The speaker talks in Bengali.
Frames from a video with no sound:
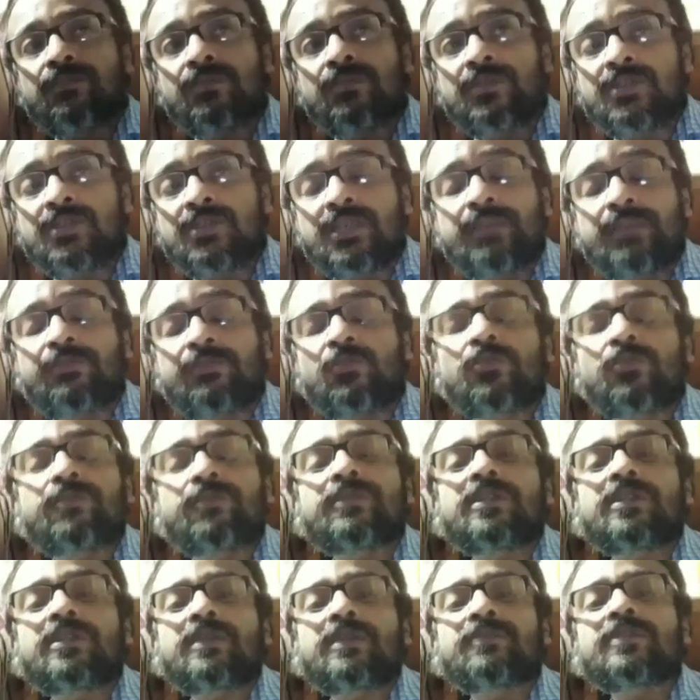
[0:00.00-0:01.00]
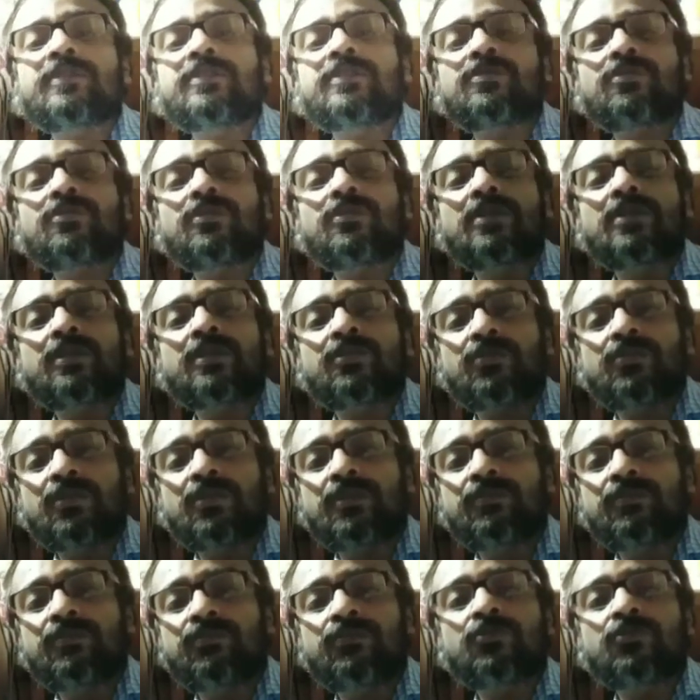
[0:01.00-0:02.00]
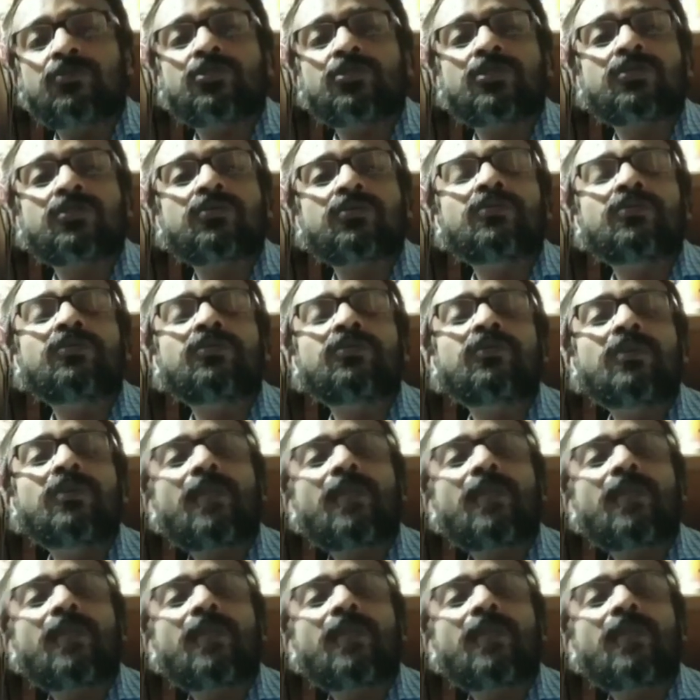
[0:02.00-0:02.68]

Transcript: স্কিপ করবেন না ভিডিও একটুখানি বসে শুনুন